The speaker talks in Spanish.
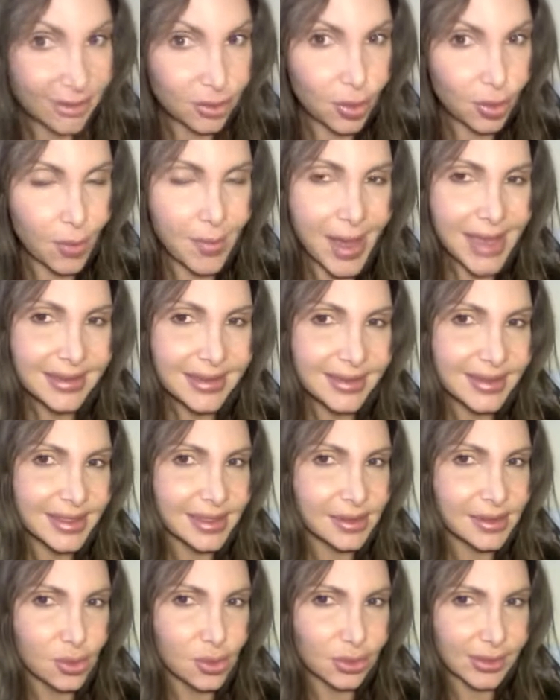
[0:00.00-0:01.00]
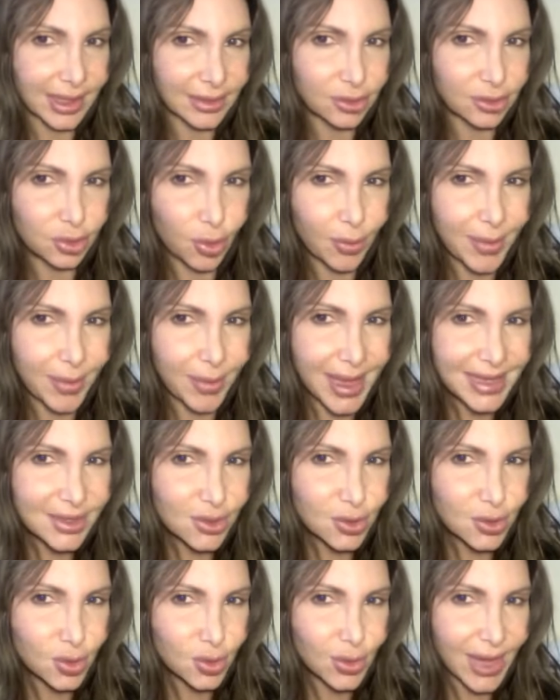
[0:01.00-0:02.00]
Tanto más chino, tanto más
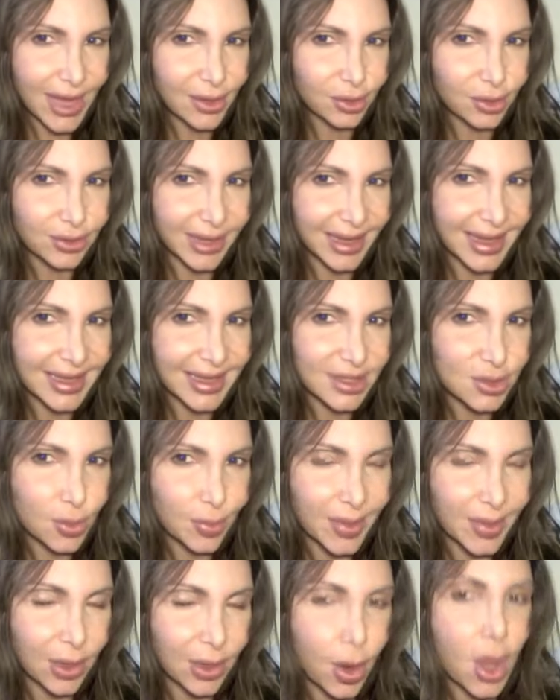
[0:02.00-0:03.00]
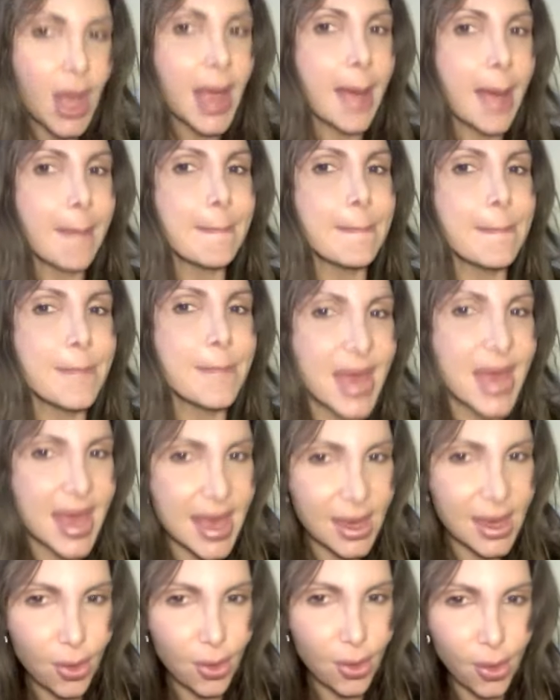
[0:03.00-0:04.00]
ondulado tengas tu pelo,
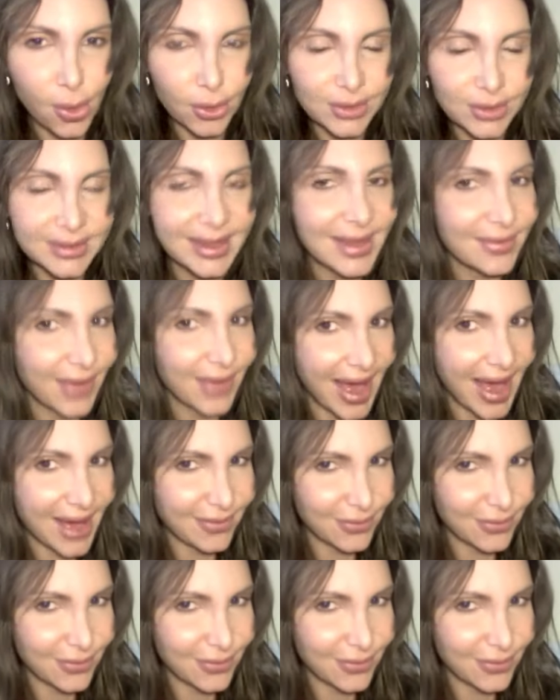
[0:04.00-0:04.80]
mejor te va a